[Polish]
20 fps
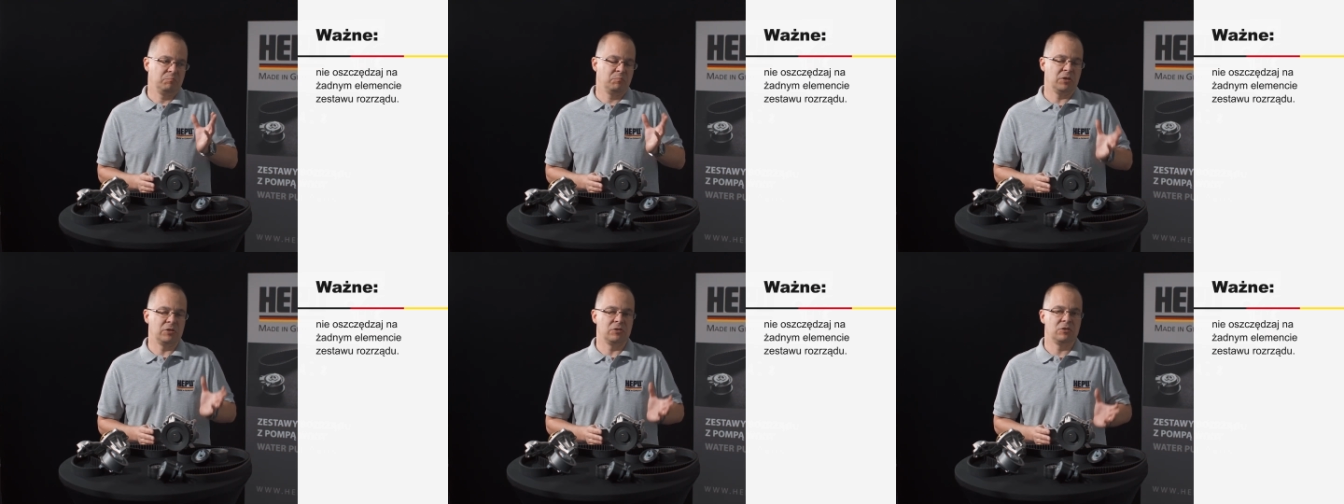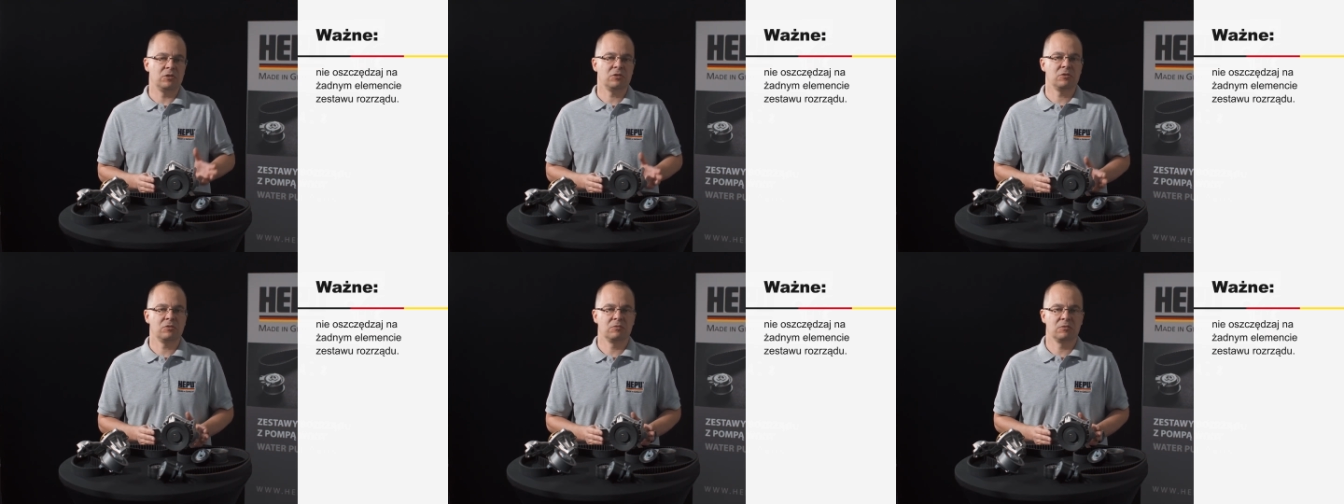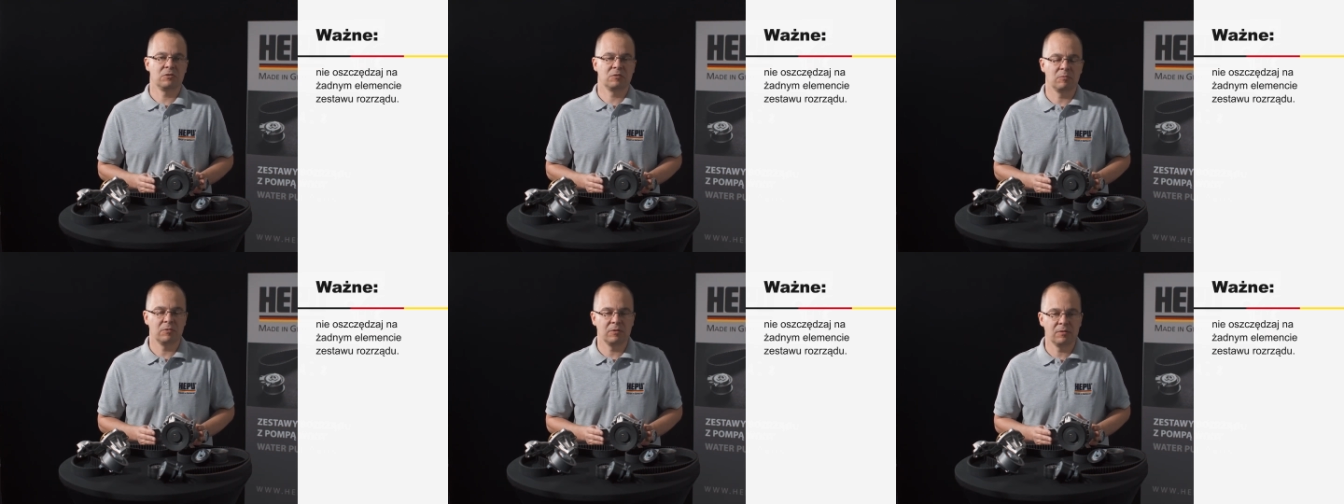
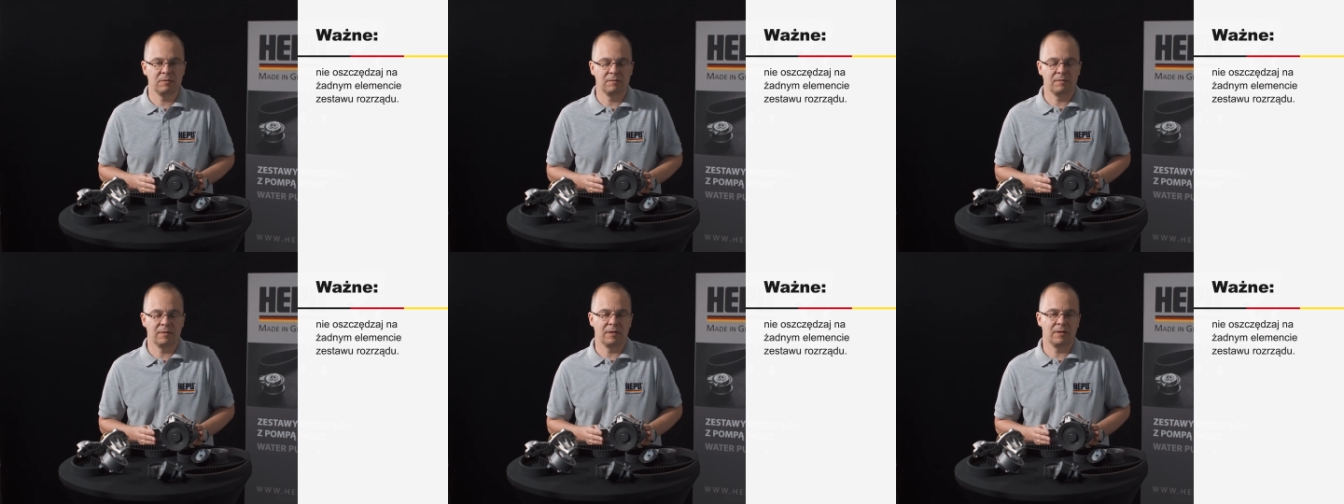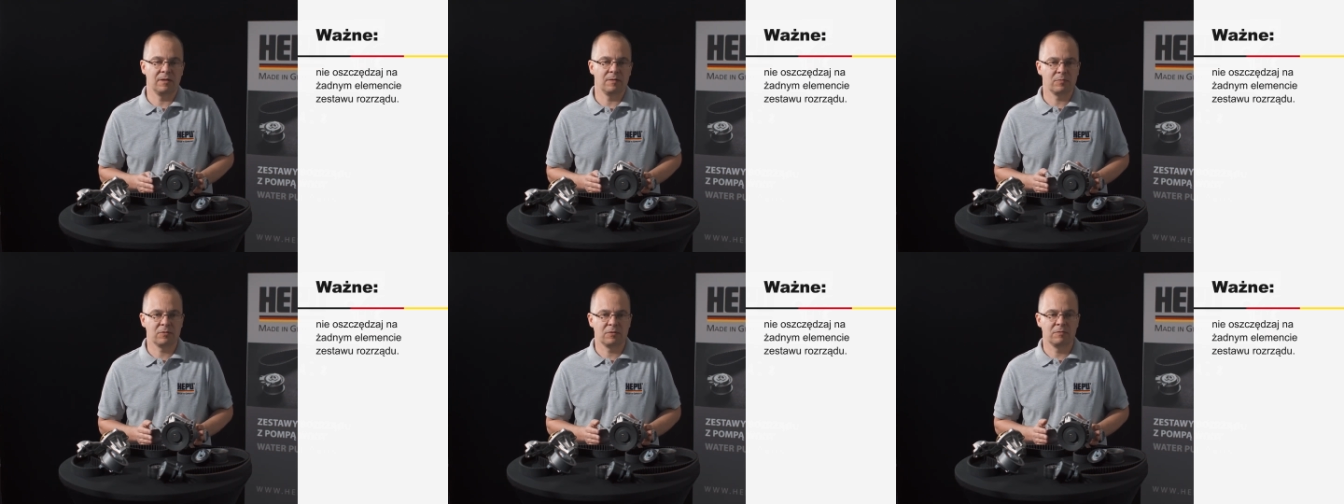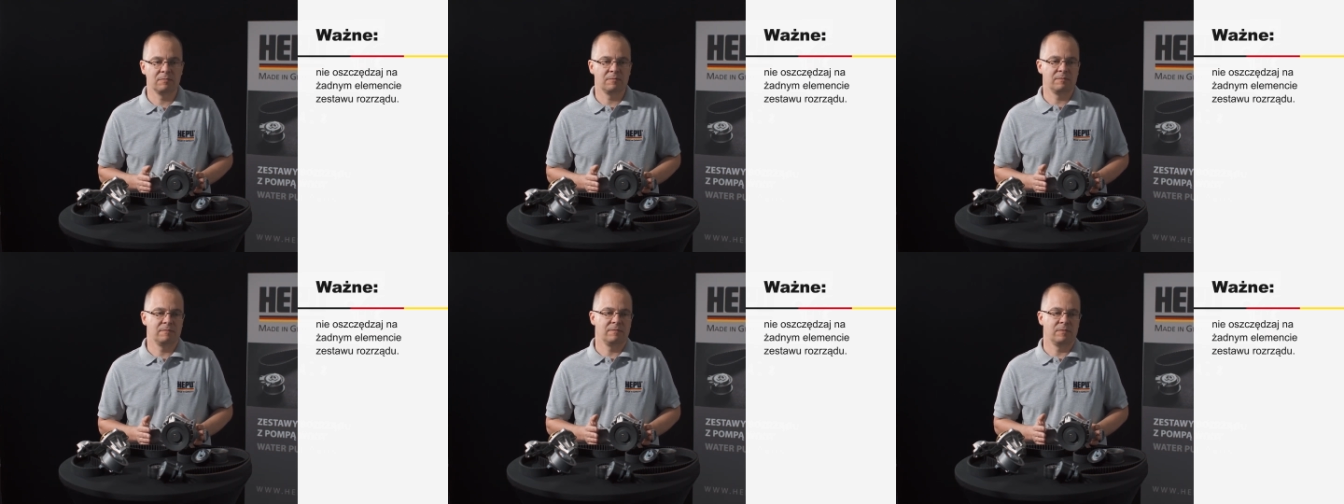50 zł w
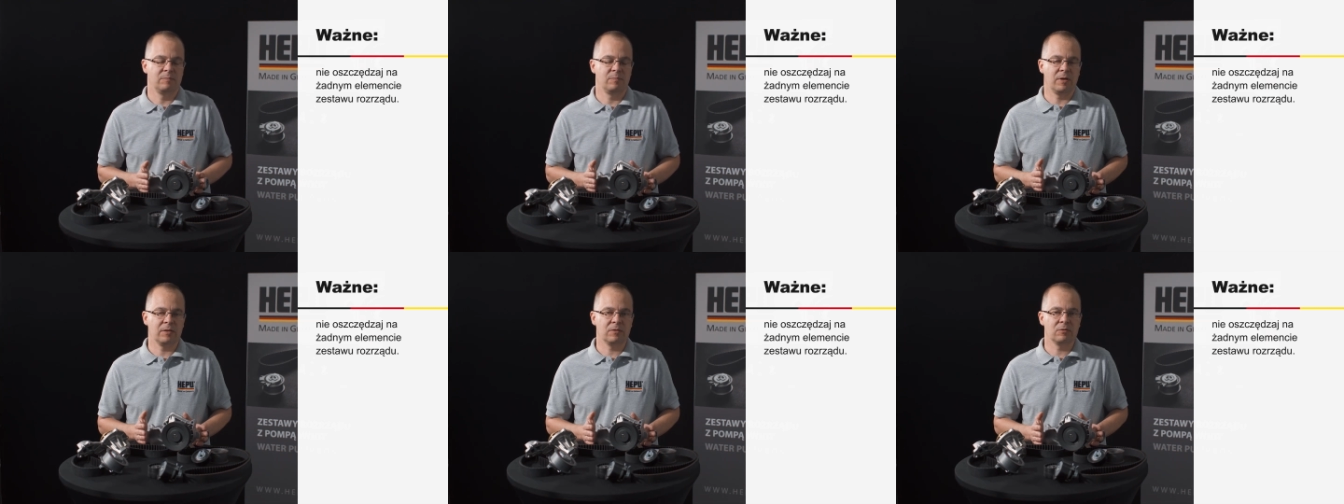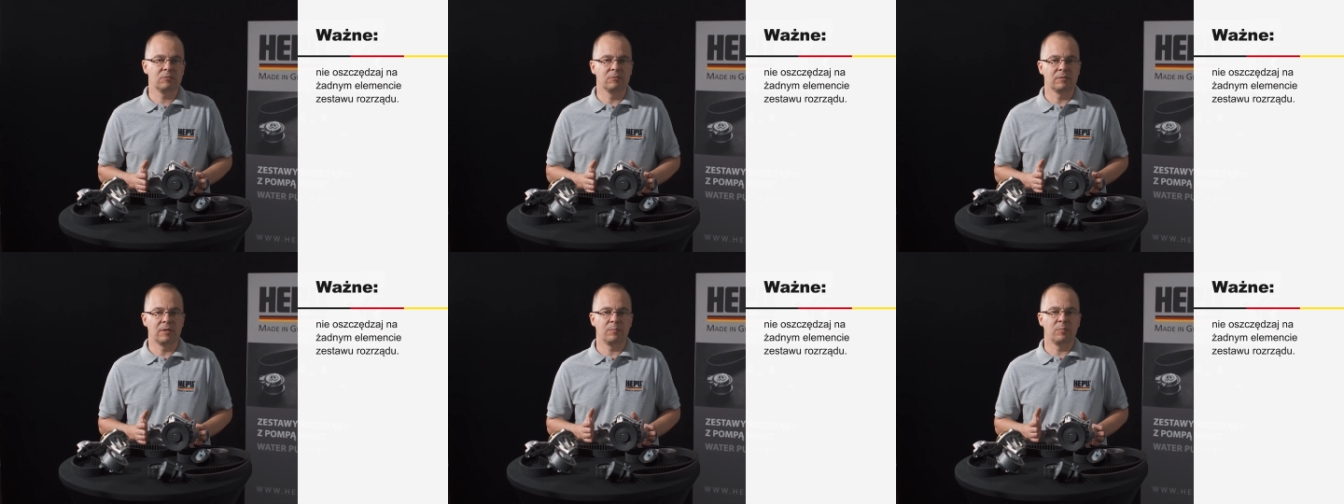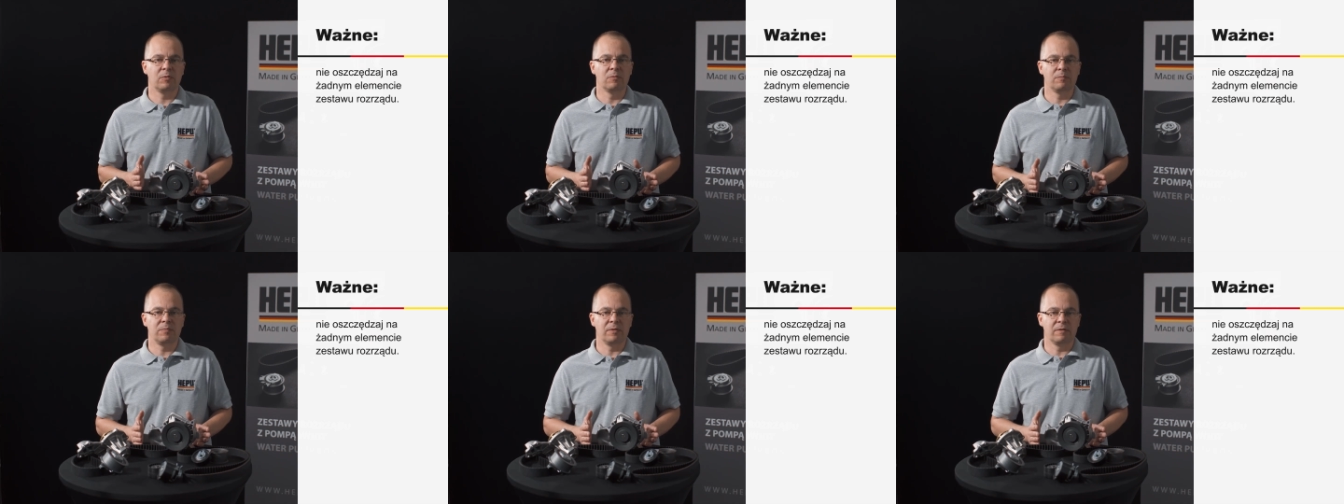najlepszym wypadku na
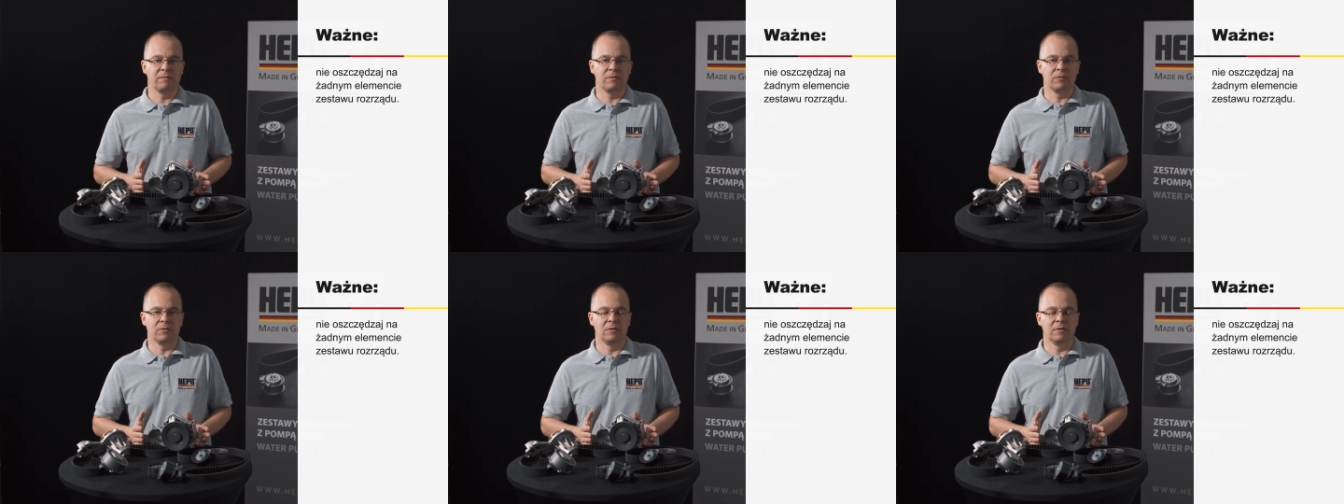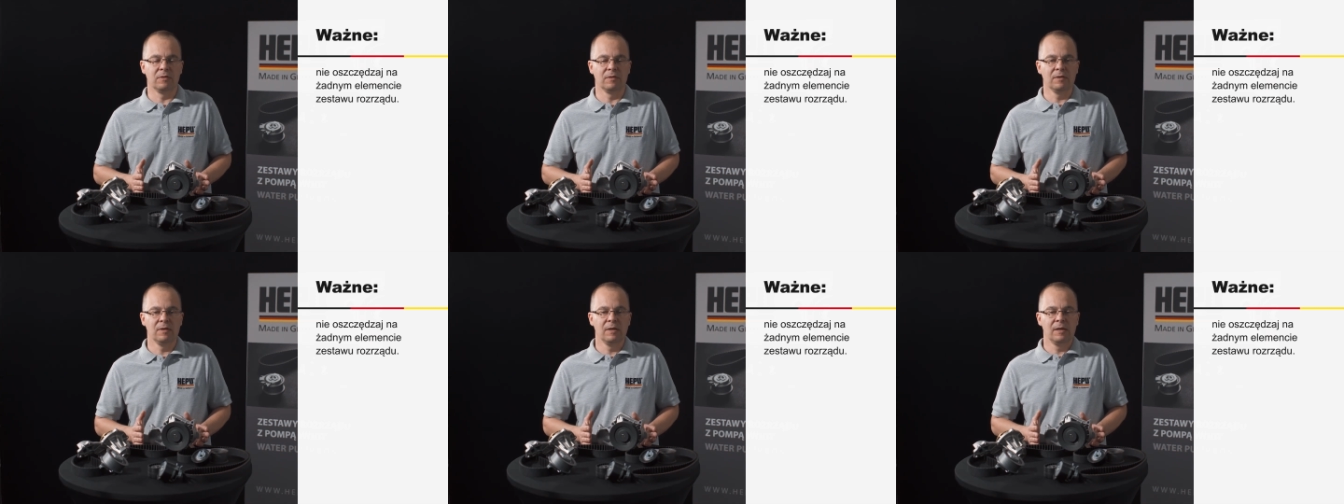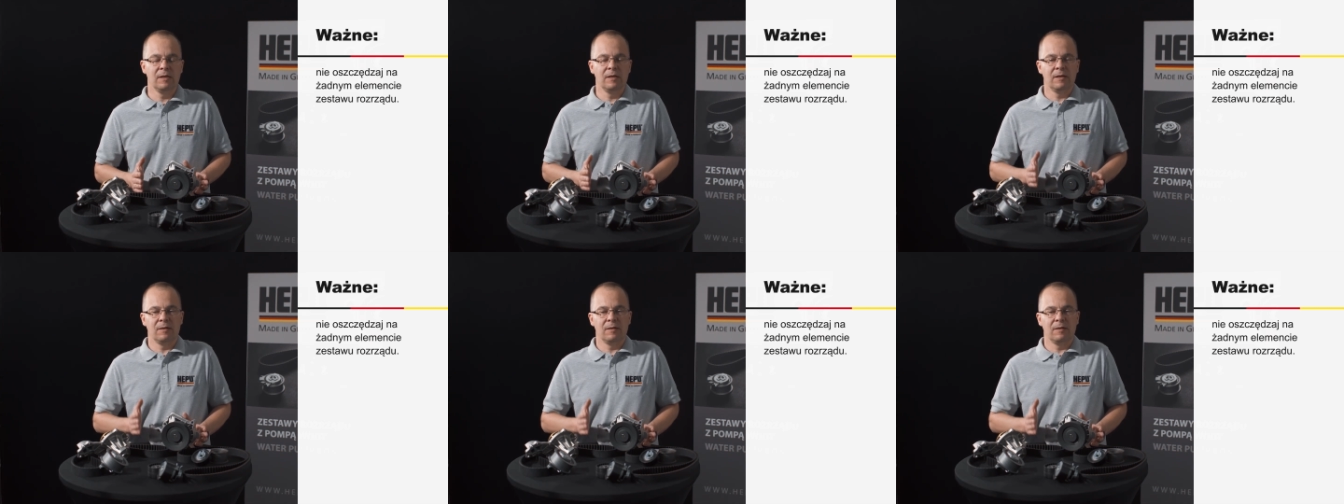pompie wody,